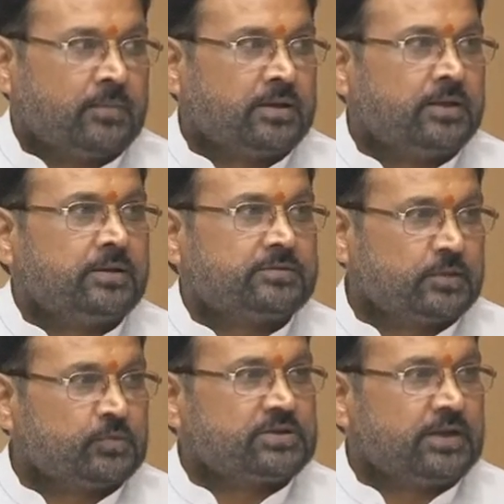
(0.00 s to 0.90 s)
माननीय
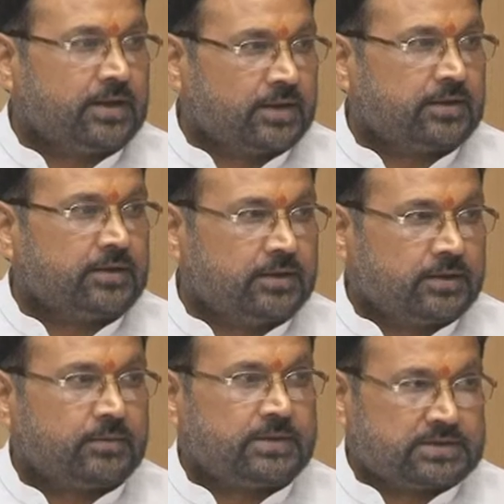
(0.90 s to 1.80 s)
सर्वोच्च न्यायालय के
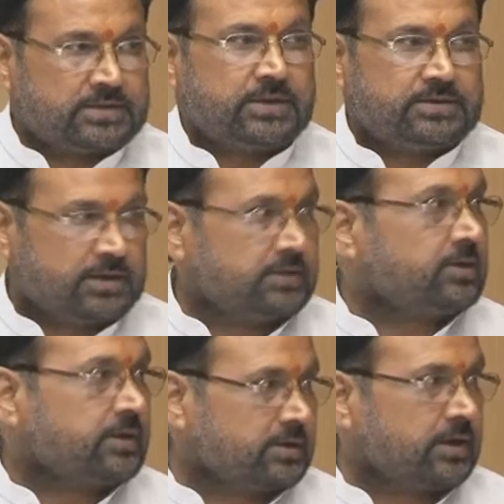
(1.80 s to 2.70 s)
निर्णय की वजह से कई सारी
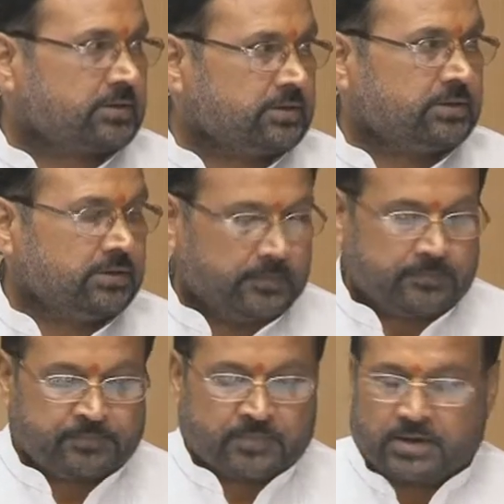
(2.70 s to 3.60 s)
दिक्कतें आती
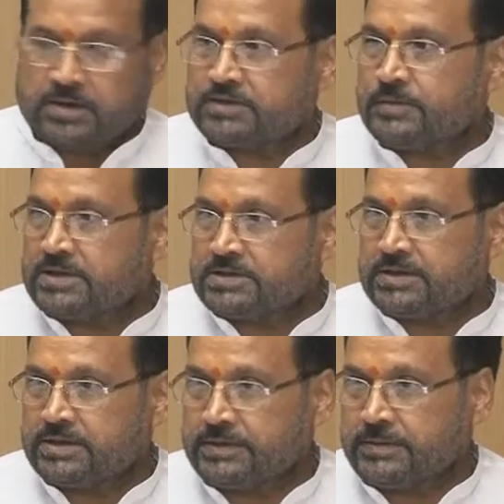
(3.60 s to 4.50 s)
थी इस वजह
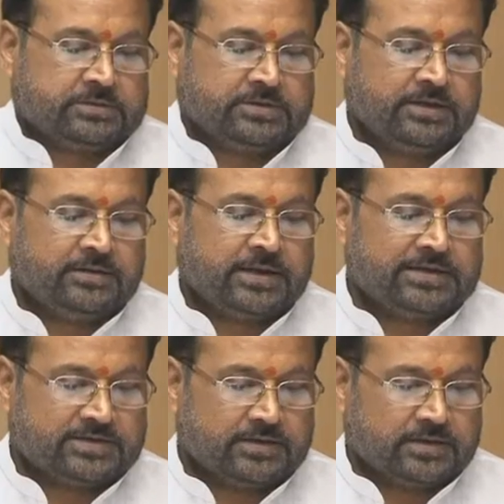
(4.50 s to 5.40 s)
से तीन
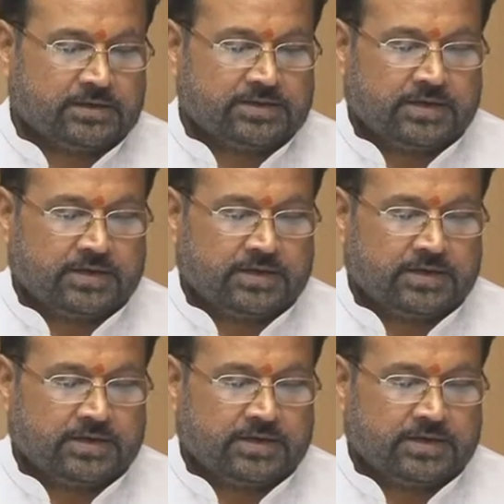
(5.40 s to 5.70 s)
नई सेंट्रल